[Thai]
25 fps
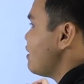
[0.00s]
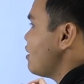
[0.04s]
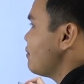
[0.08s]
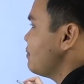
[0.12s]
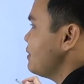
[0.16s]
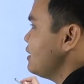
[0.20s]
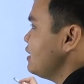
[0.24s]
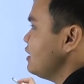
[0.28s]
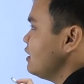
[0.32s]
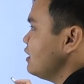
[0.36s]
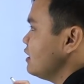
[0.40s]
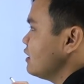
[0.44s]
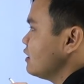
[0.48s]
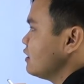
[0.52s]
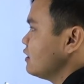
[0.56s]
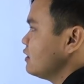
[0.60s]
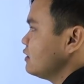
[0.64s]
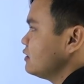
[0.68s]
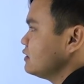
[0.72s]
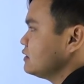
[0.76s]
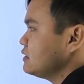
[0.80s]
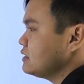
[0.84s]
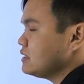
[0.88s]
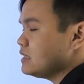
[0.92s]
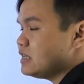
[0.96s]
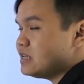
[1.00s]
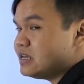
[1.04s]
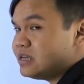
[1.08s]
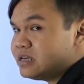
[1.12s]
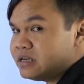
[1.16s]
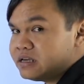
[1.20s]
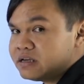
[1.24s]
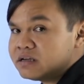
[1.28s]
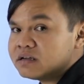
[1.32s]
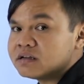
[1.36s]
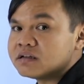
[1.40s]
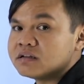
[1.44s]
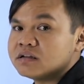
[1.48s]
เปล่าพี่จริ
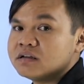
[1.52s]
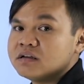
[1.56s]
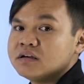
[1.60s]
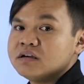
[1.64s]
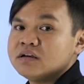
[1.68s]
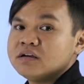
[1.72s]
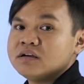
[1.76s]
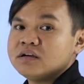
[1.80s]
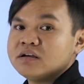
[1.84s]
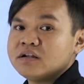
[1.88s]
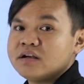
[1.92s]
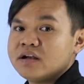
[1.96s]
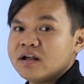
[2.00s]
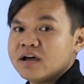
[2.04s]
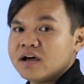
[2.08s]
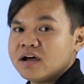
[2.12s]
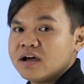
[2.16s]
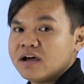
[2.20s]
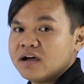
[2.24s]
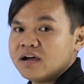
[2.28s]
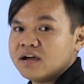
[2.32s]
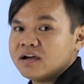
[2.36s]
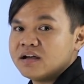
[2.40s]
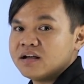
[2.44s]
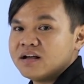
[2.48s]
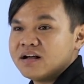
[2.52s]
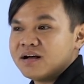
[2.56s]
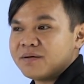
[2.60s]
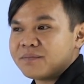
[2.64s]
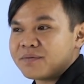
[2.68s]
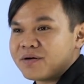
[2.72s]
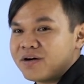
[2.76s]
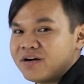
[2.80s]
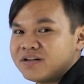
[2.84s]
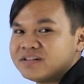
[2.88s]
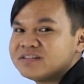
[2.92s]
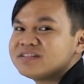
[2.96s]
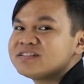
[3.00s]
งนะ
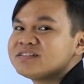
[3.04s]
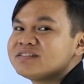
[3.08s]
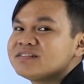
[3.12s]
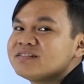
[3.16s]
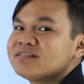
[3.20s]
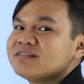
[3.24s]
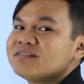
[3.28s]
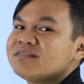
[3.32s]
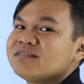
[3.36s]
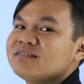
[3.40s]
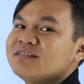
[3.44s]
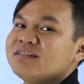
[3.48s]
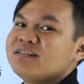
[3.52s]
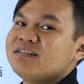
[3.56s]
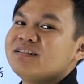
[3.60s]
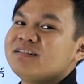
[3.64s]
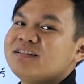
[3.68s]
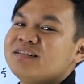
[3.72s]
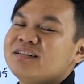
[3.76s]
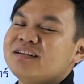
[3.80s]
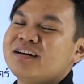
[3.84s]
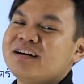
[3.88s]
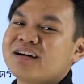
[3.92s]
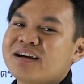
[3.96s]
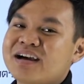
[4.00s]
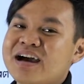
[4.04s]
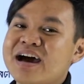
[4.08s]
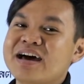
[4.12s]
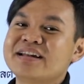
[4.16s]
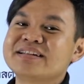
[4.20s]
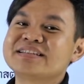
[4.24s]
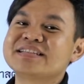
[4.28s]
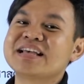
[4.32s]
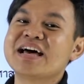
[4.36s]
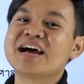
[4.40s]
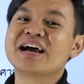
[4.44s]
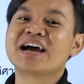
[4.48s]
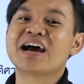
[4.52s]
เพราะการ
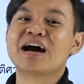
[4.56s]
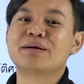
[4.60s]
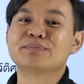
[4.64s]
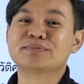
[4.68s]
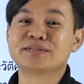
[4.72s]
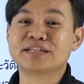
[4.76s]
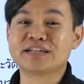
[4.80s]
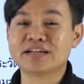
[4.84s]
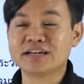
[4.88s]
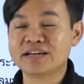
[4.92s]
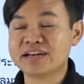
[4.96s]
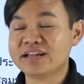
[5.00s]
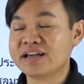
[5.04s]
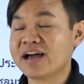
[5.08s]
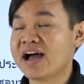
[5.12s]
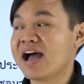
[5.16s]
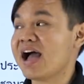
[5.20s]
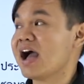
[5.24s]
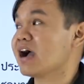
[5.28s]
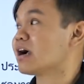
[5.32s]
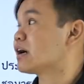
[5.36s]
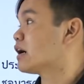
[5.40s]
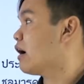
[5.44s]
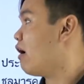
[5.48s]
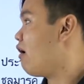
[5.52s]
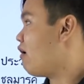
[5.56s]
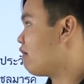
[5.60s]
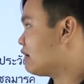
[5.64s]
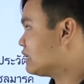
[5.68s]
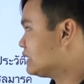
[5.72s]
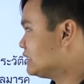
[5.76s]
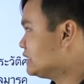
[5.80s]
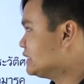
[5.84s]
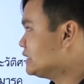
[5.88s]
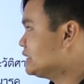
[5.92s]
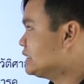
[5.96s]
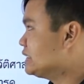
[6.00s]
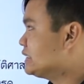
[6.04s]
สร้างคำชนิดที่5ก็
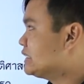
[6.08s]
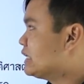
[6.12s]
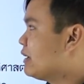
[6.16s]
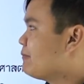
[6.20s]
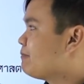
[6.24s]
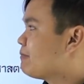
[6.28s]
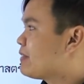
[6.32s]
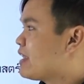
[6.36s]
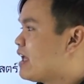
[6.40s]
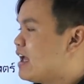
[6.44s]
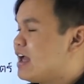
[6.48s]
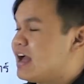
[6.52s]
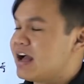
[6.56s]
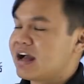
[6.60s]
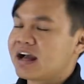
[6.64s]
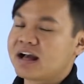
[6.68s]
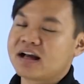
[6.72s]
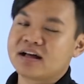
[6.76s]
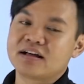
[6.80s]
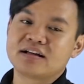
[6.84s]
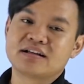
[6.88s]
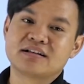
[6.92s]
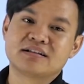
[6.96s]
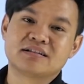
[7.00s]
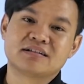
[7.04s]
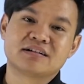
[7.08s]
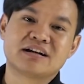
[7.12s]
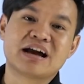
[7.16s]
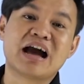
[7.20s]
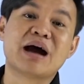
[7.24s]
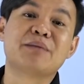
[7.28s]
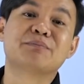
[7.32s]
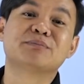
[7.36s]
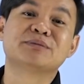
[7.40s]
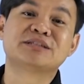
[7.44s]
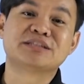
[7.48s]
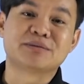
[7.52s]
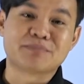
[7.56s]
คือ
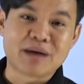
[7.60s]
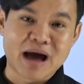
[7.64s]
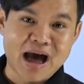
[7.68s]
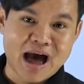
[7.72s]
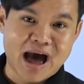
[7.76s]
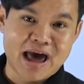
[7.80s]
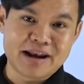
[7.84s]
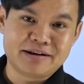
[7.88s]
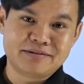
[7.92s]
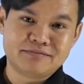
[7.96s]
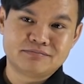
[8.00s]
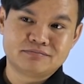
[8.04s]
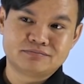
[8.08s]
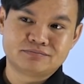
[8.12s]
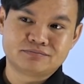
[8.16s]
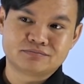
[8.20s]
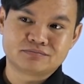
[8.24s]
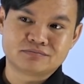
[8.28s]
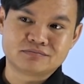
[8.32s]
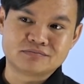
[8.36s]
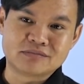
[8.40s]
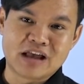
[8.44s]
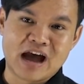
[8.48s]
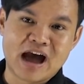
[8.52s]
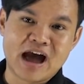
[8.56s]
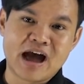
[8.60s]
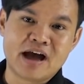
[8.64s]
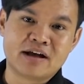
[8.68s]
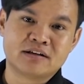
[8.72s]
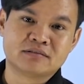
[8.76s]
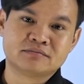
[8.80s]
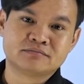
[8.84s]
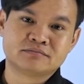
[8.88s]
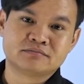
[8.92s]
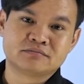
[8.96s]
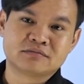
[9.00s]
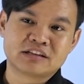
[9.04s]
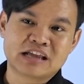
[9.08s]
คำสมาสนะ
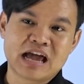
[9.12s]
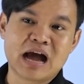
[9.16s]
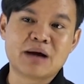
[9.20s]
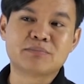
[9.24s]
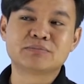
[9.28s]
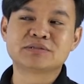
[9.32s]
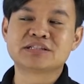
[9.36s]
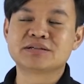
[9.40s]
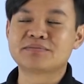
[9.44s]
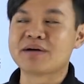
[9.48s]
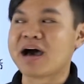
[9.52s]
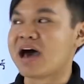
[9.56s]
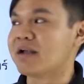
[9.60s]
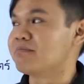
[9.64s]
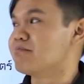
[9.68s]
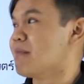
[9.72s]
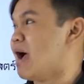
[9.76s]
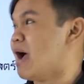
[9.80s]
คำสมาส